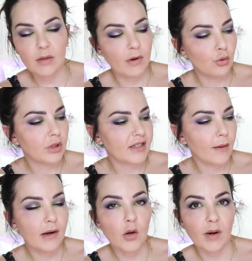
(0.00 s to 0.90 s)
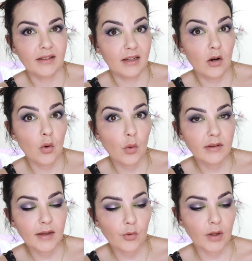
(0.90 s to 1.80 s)
me gusta saberlo para tenerlo en
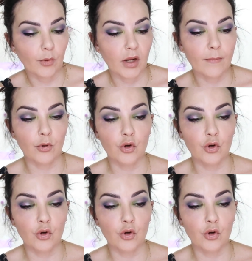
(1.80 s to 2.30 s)
cuenta porque por ejemplo